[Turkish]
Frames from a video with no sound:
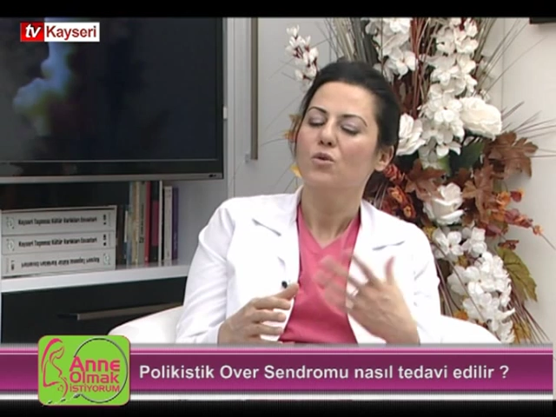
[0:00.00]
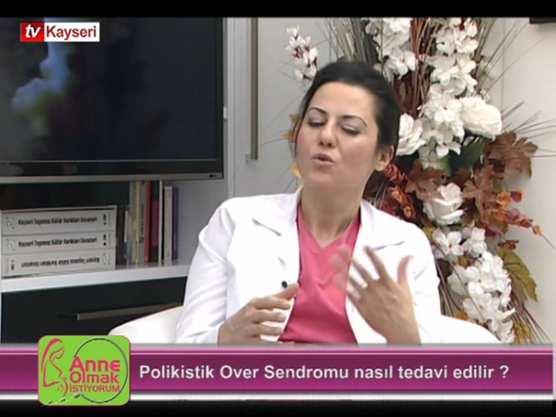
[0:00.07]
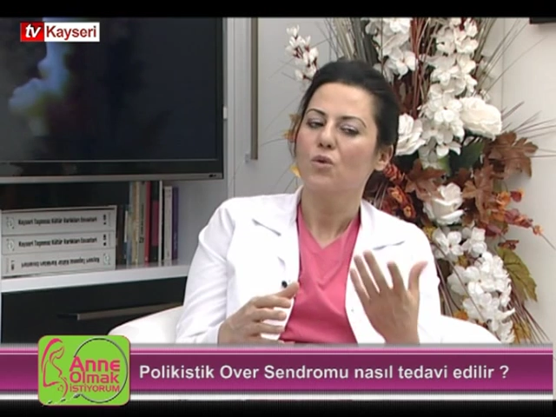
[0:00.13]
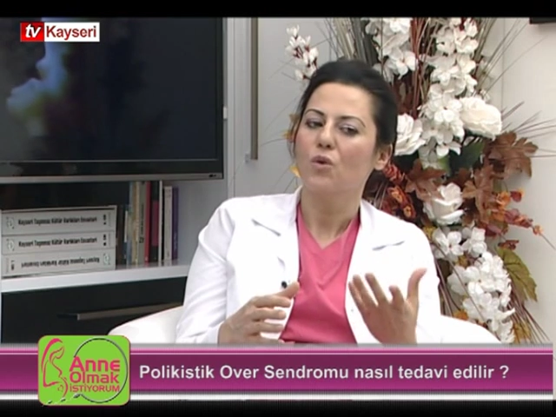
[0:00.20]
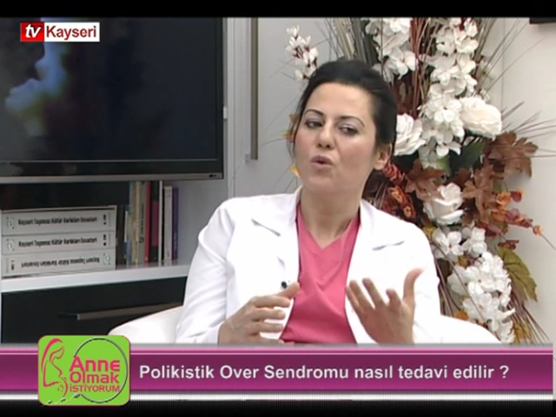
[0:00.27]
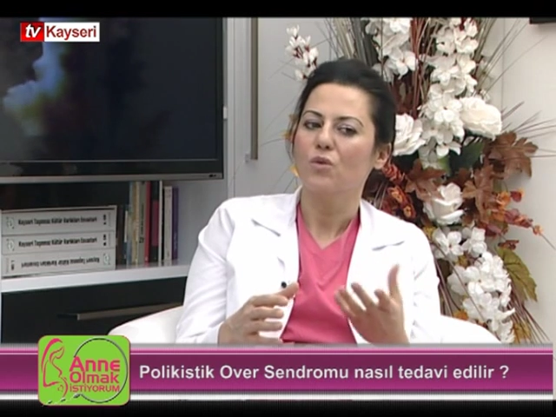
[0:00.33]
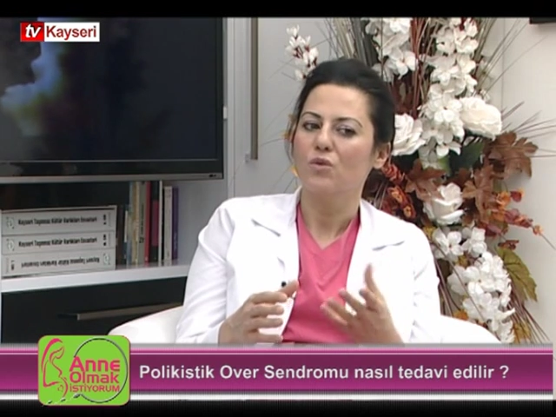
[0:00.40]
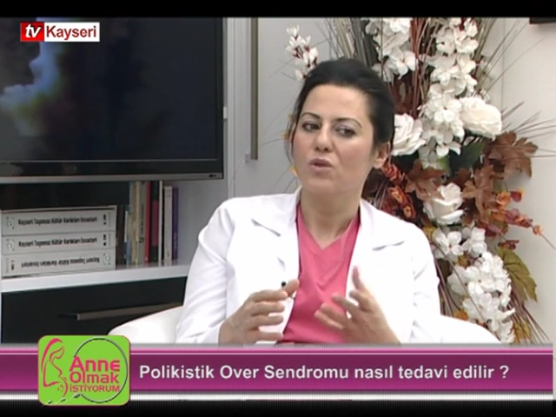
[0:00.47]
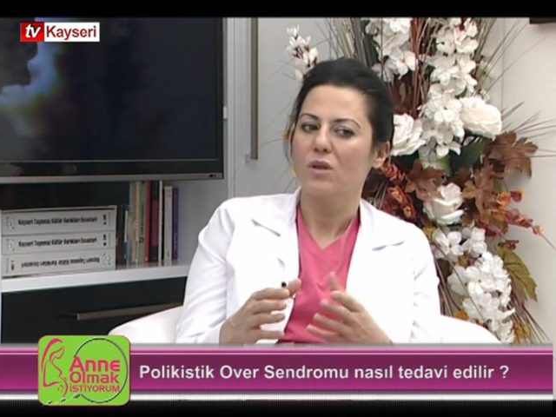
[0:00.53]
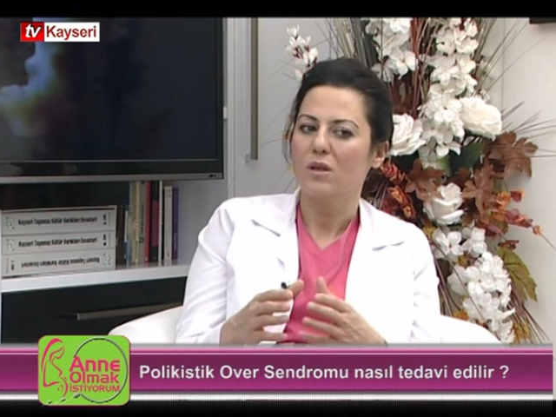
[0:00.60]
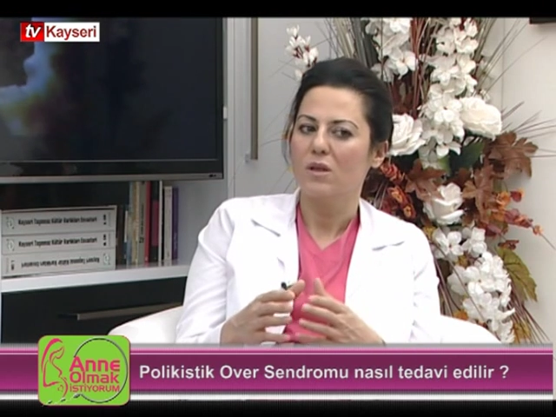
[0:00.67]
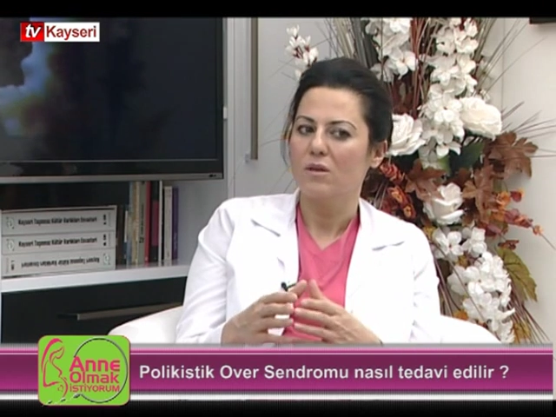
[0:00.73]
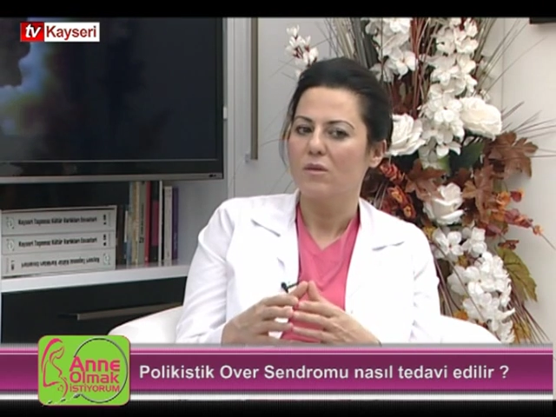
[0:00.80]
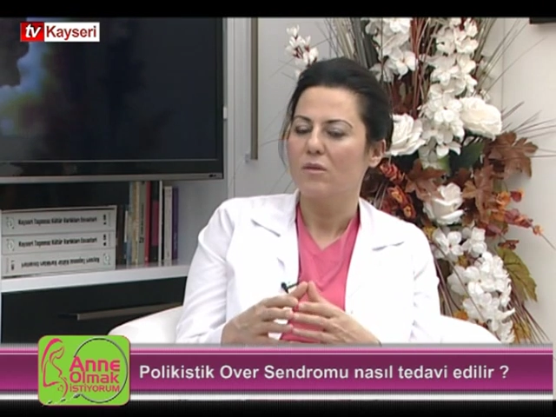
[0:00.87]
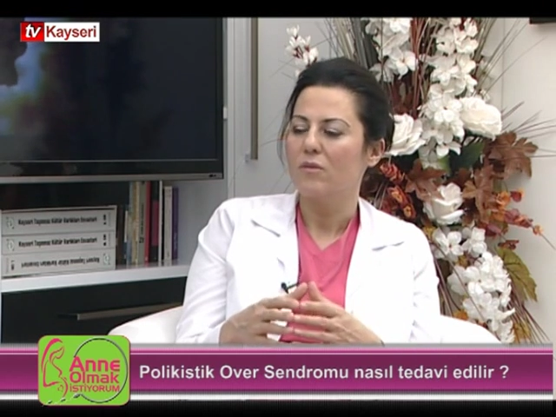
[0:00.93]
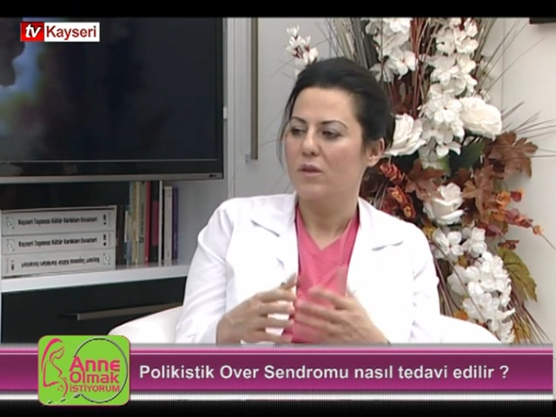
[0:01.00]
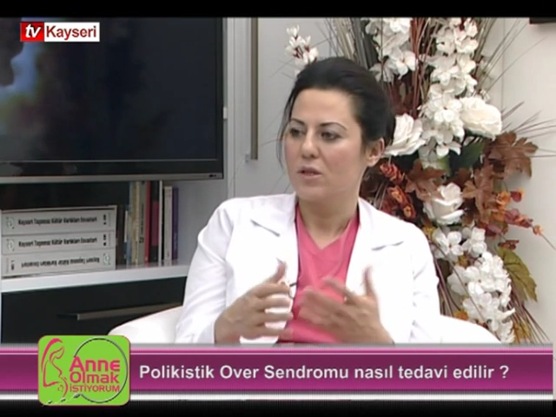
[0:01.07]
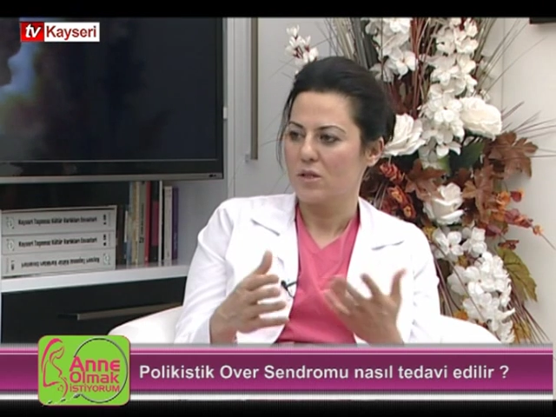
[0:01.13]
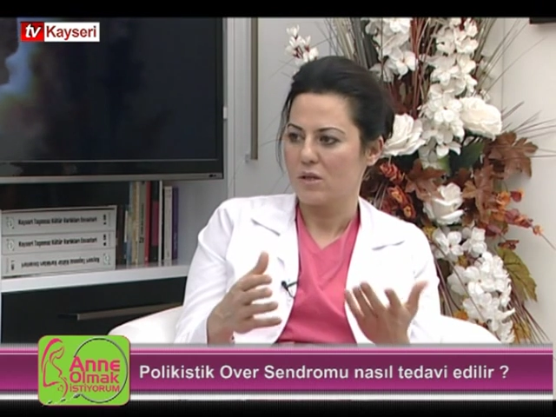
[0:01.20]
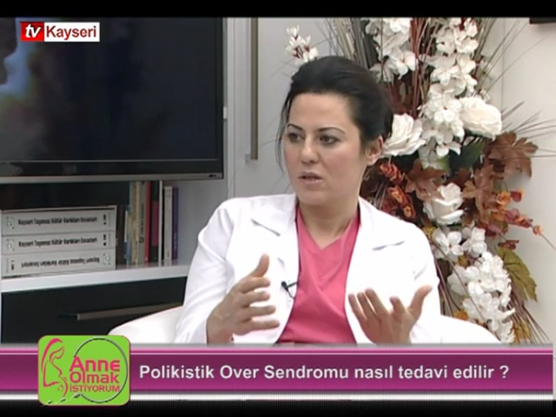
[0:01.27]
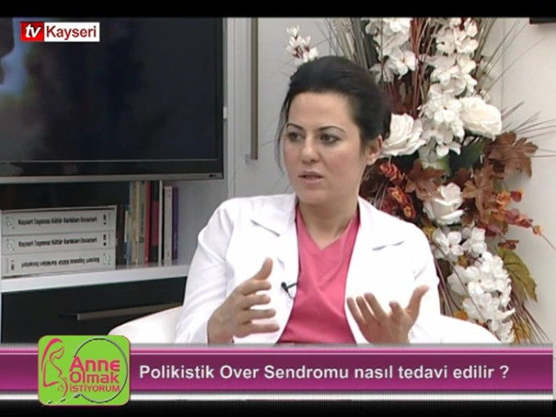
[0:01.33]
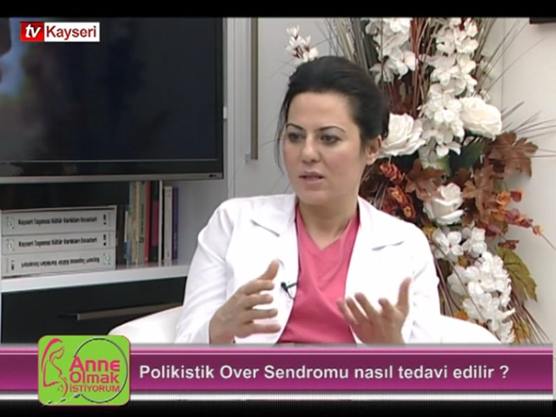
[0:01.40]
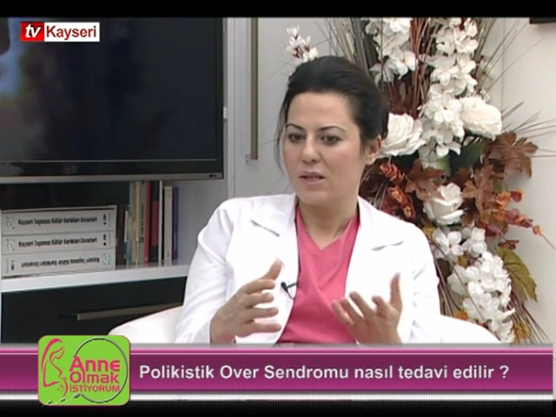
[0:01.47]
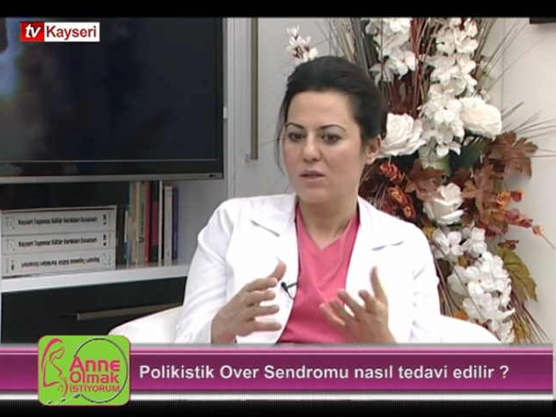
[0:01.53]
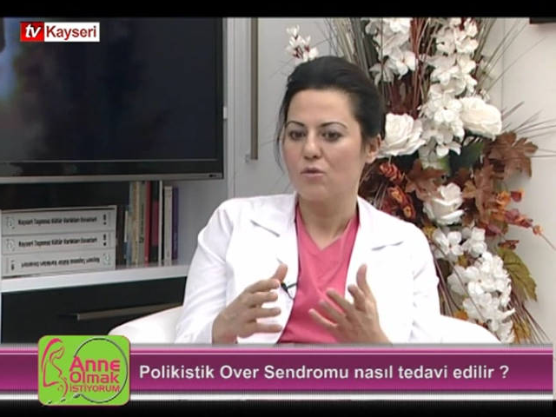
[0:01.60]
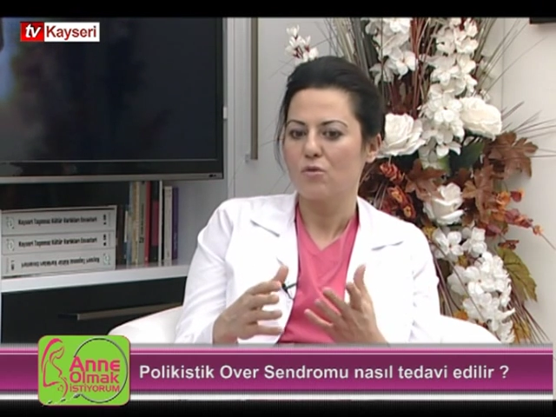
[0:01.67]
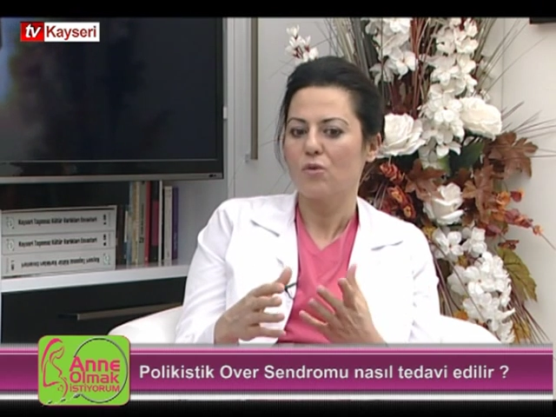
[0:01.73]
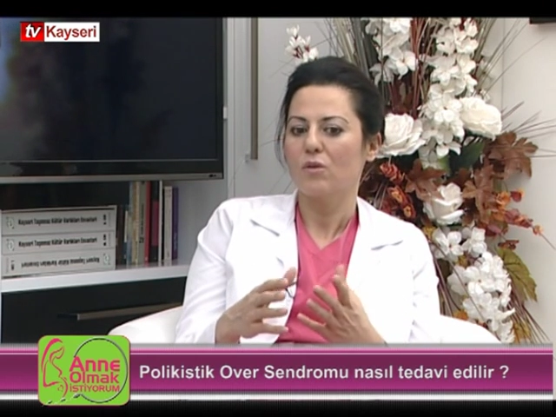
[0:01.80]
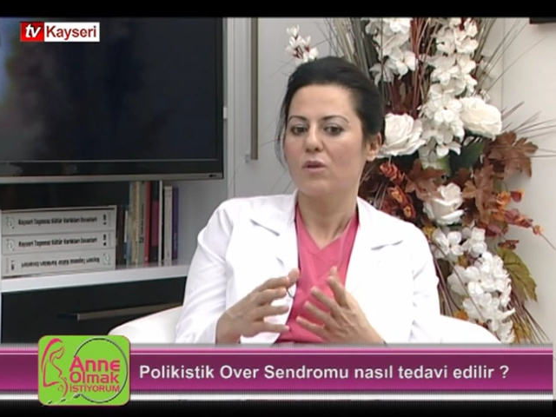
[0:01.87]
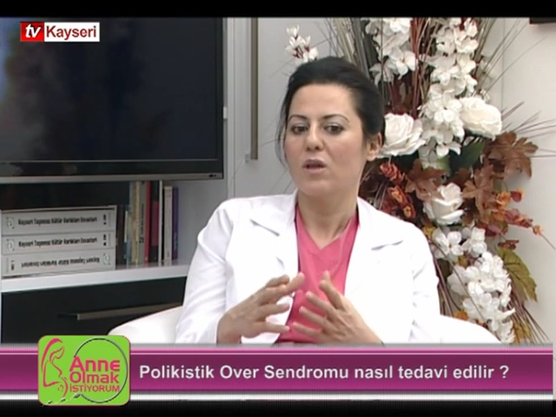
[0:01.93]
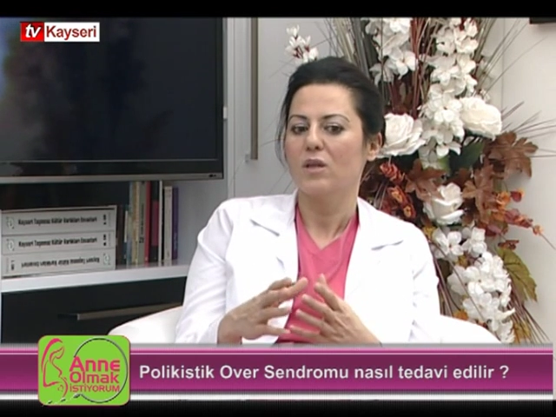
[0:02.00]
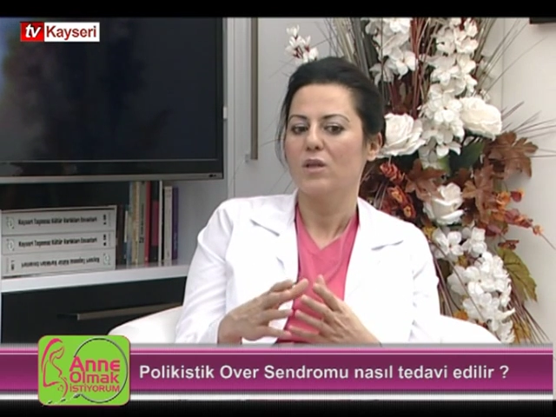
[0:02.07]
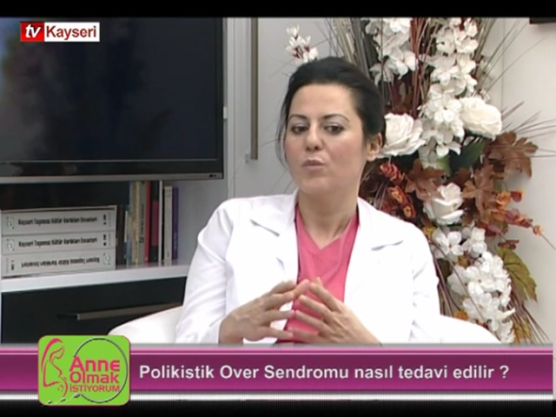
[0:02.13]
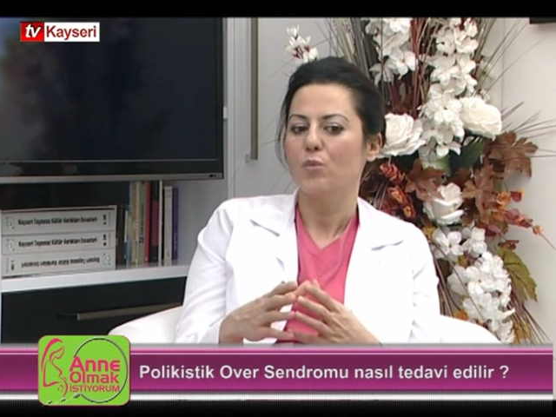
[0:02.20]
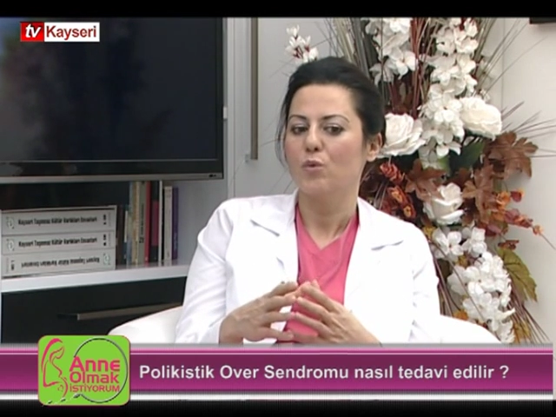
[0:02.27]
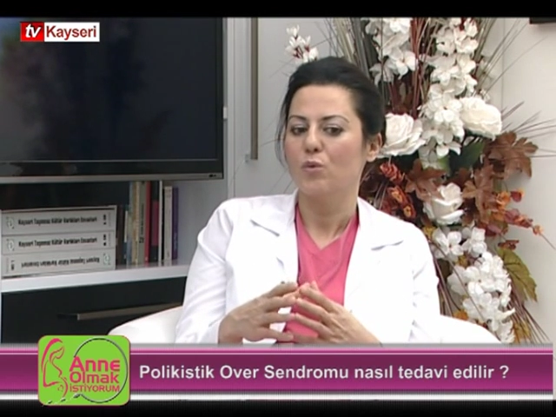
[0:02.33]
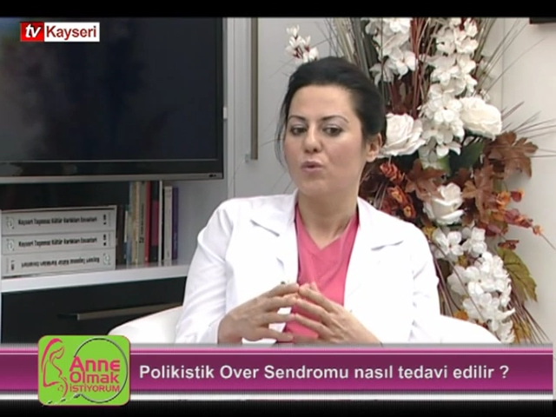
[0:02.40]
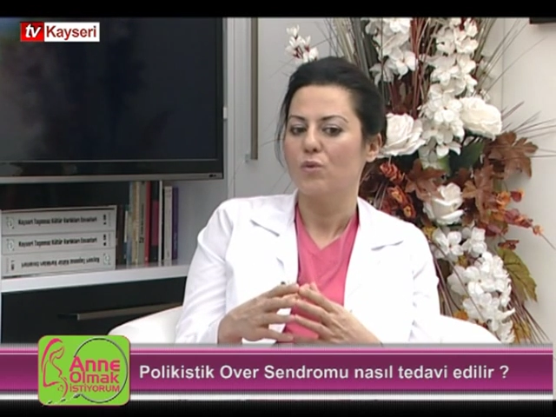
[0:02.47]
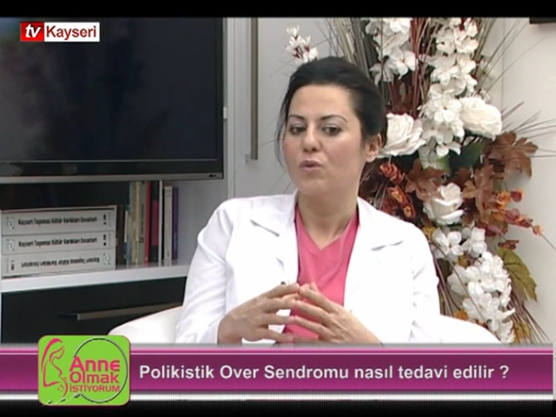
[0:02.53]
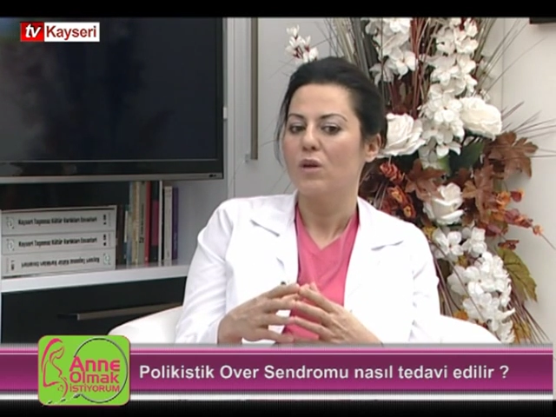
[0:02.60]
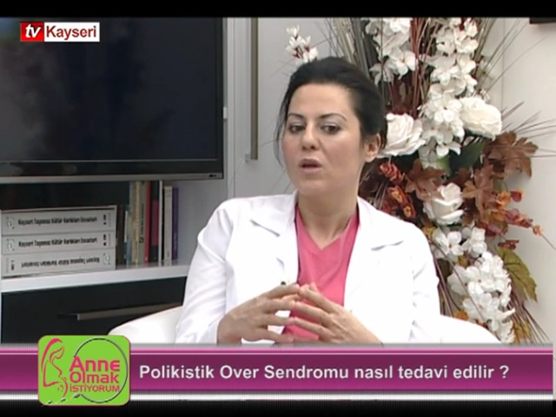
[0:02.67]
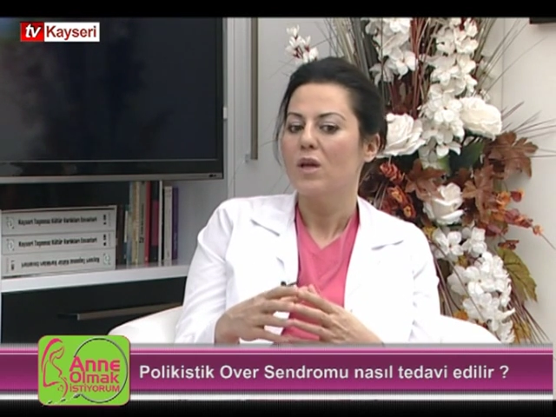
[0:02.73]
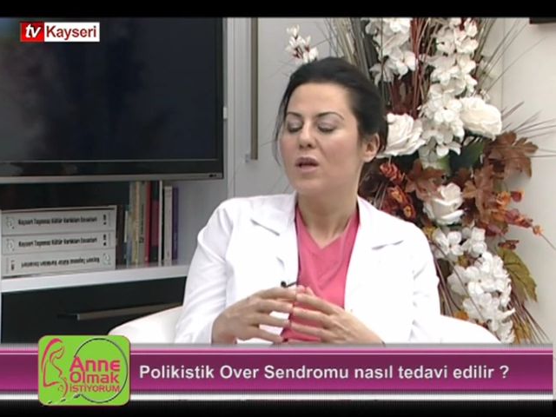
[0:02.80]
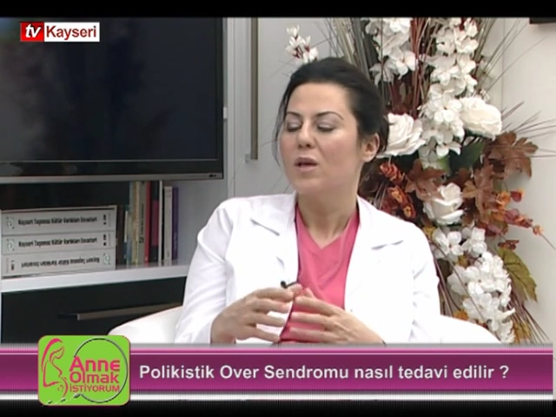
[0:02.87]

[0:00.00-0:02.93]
çok önceleri veç rezeksiyonlar yapılıyordu.